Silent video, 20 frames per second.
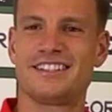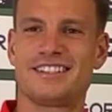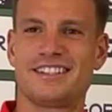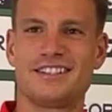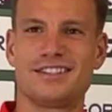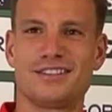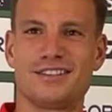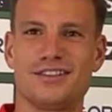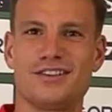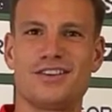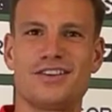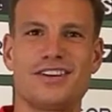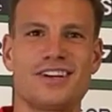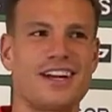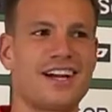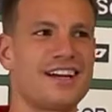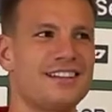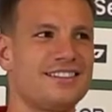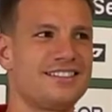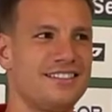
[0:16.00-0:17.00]
Tanto
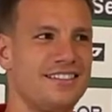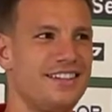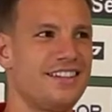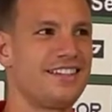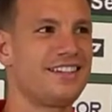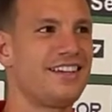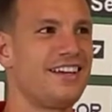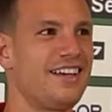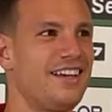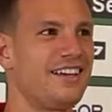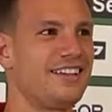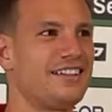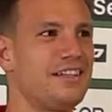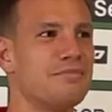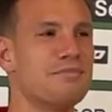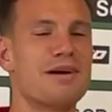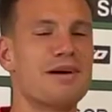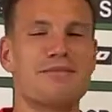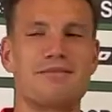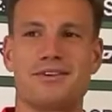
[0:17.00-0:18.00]
grazie de, del
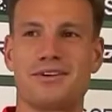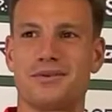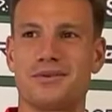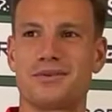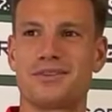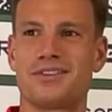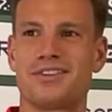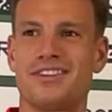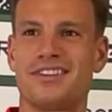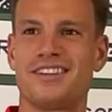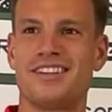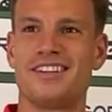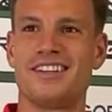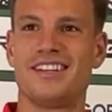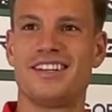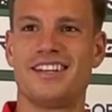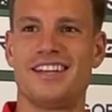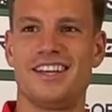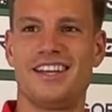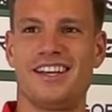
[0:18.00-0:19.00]
benvenuto.
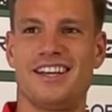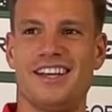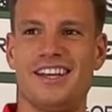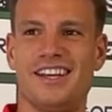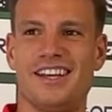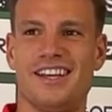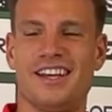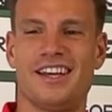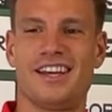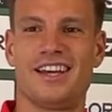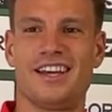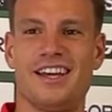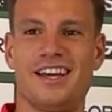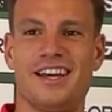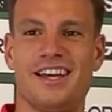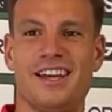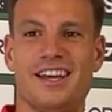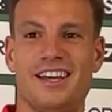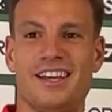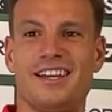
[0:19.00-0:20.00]
E
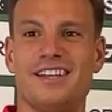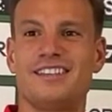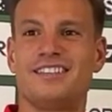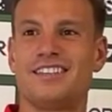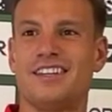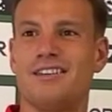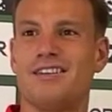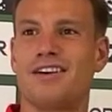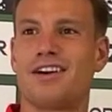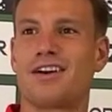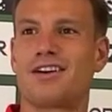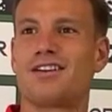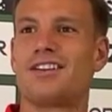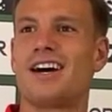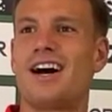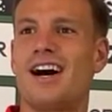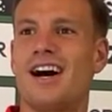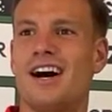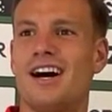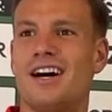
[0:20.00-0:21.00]
sì, vengo
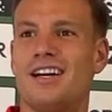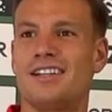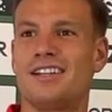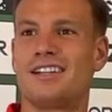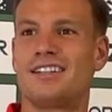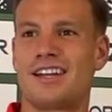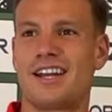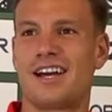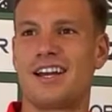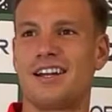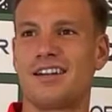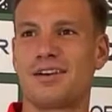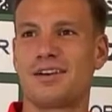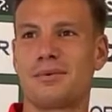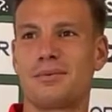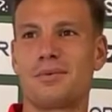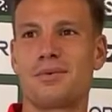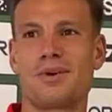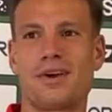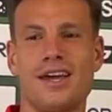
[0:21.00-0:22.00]
da, da, tre anni
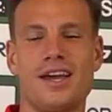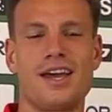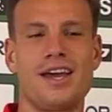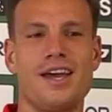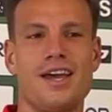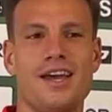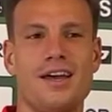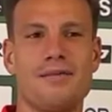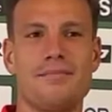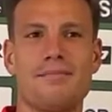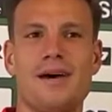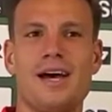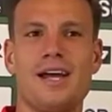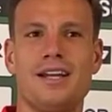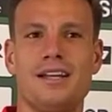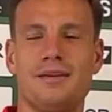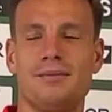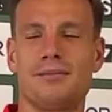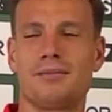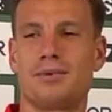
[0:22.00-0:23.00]
comunque
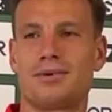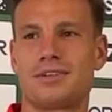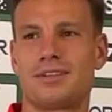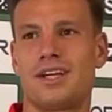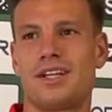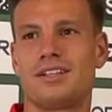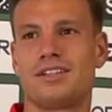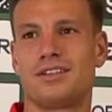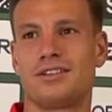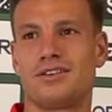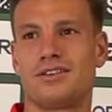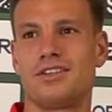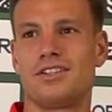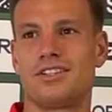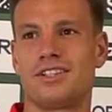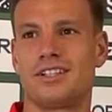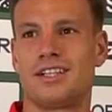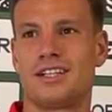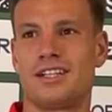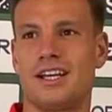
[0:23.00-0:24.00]
belli, importanti con il
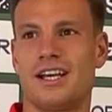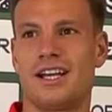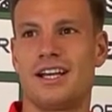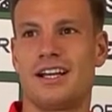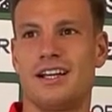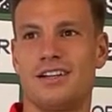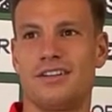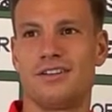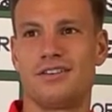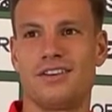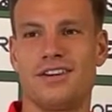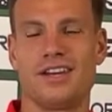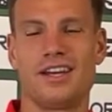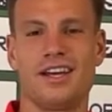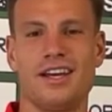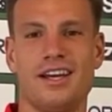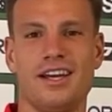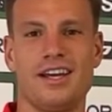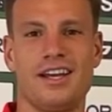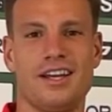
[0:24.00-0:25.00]
Cittadella,
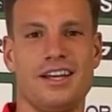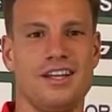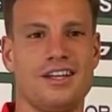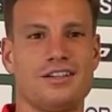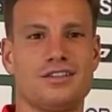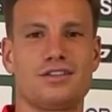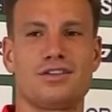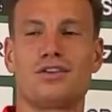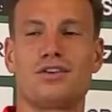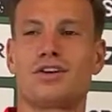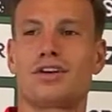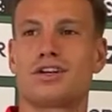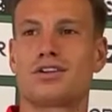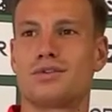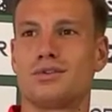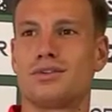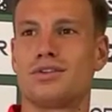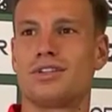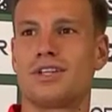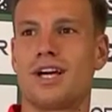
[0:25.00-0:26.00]
dove sono
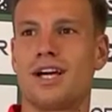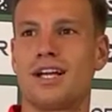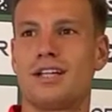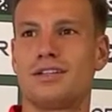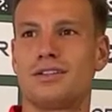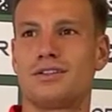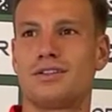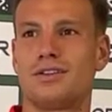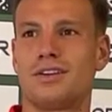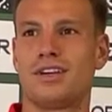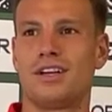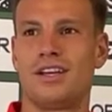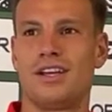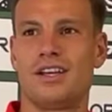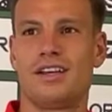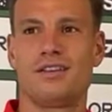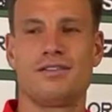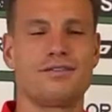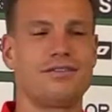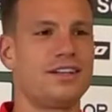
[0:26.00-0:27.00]
cresciuto tanto,
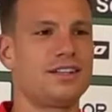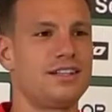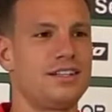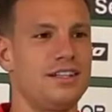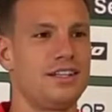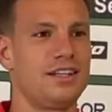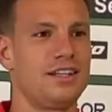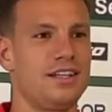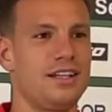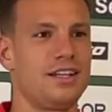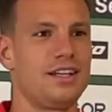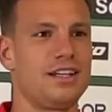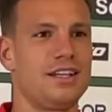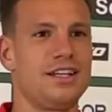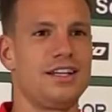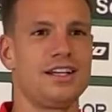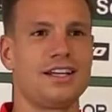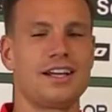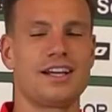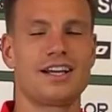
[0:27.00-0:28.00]
infatti li
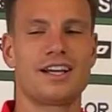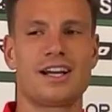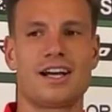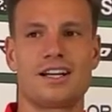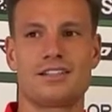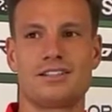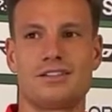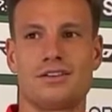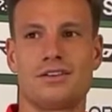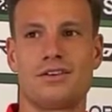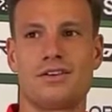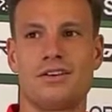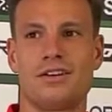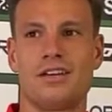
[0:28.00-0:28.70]
ringrazio.